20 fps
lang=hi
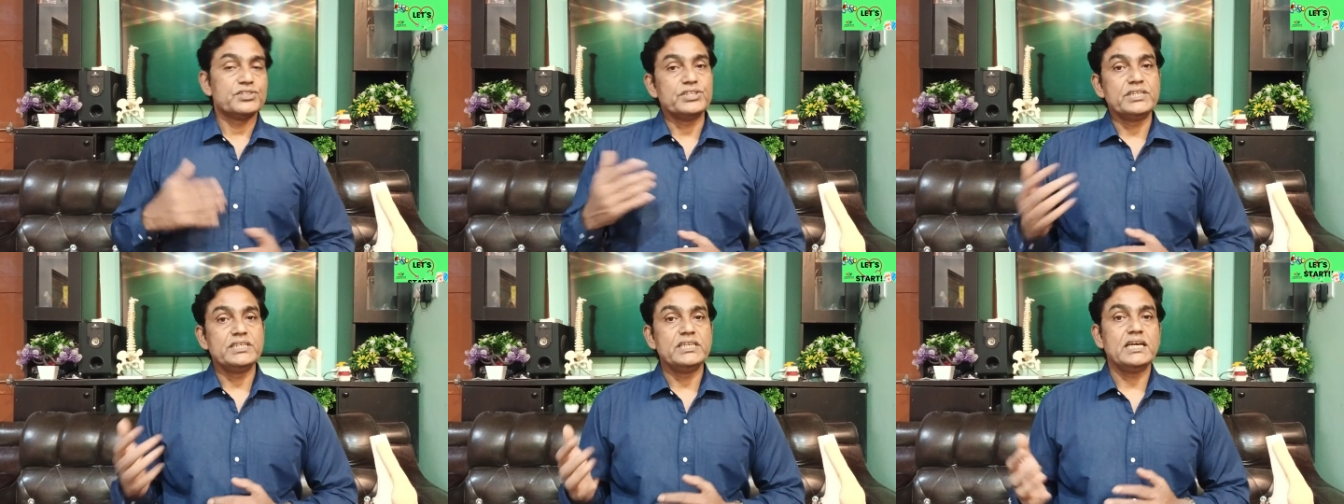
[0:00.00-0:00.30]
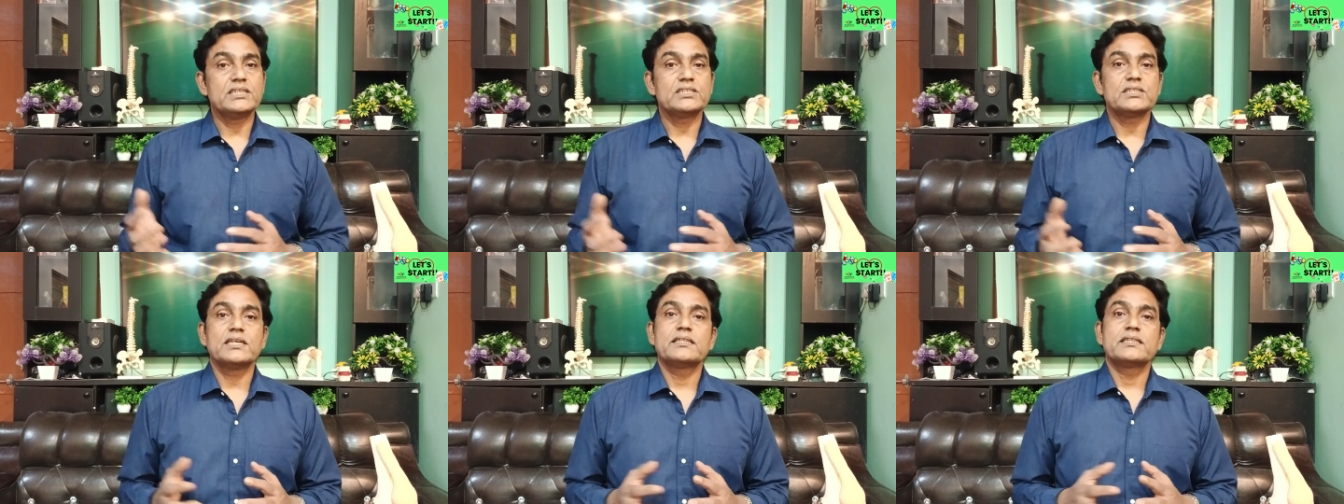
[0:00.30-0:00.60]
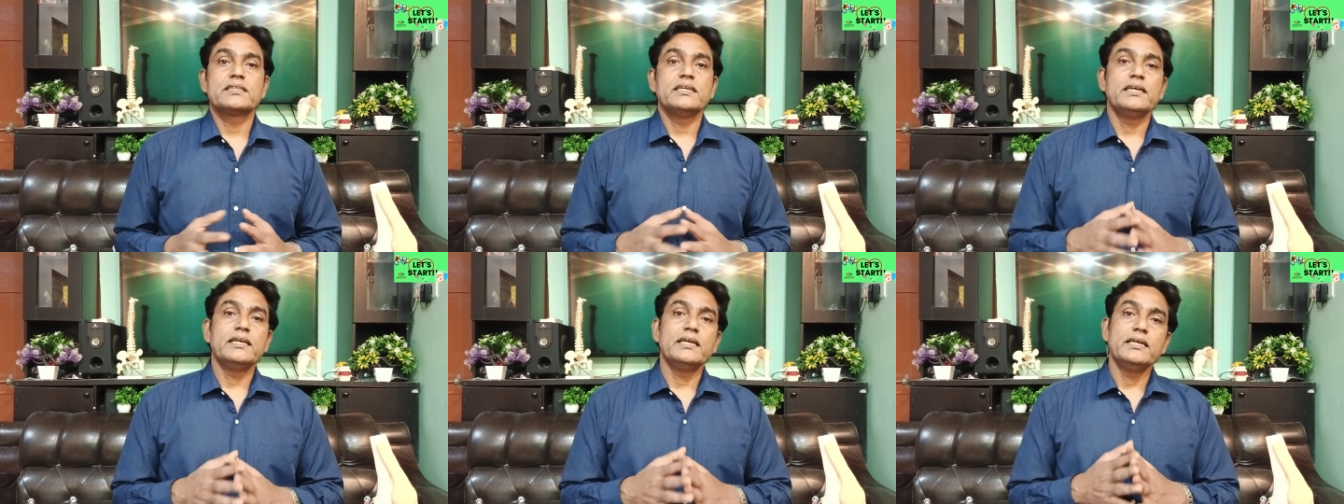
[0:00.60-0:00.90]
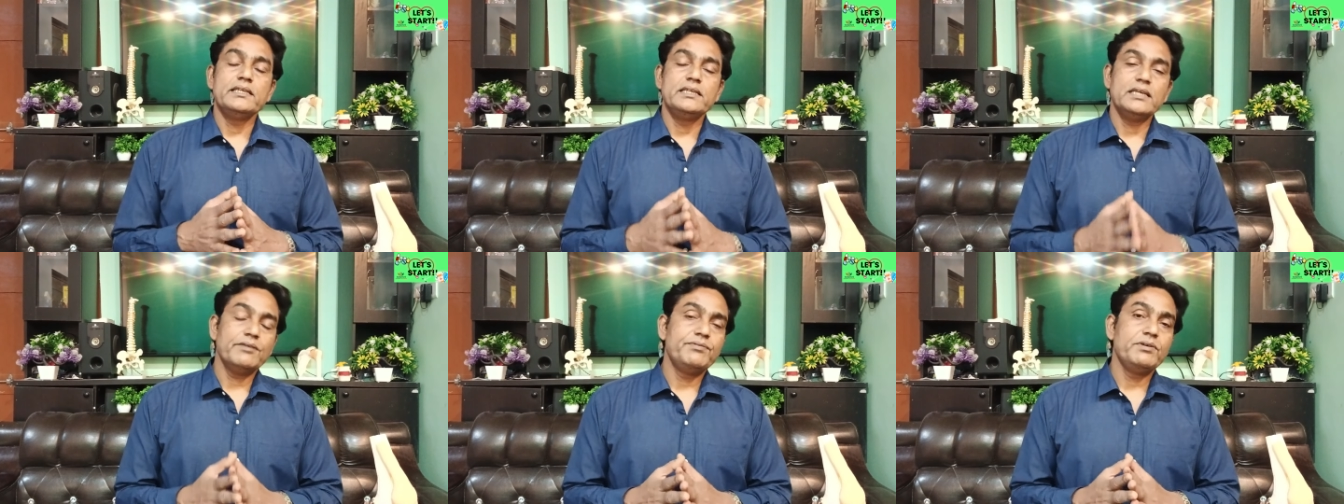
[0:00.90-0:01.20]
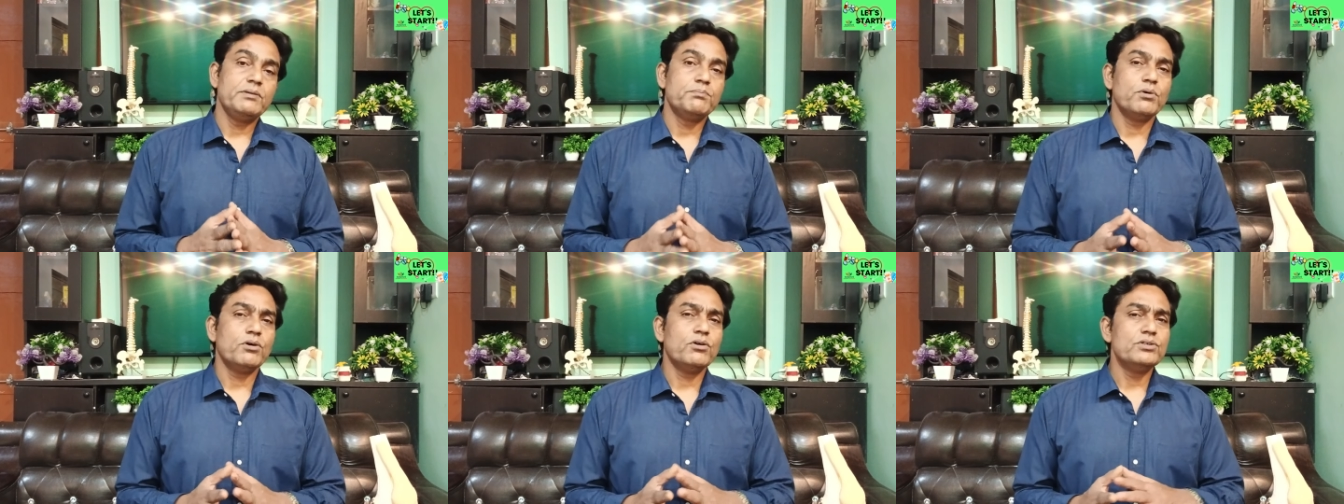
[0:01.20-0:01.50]
सीढ़ियाँ चढ़ते हैं या
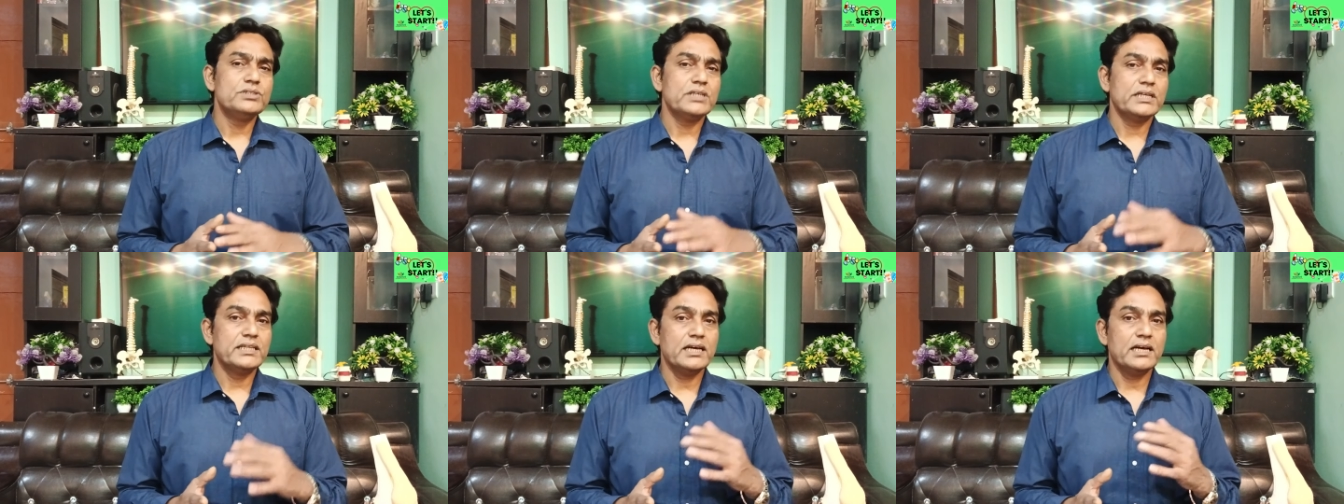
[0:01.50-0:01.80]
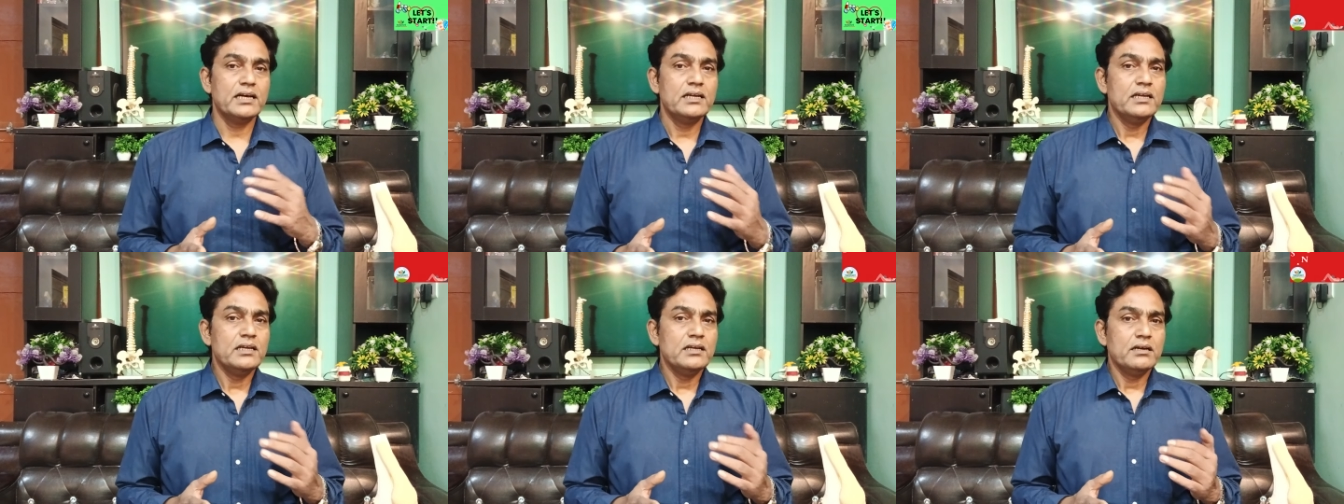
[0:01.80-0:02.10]
फिर बहुत ज़्यादा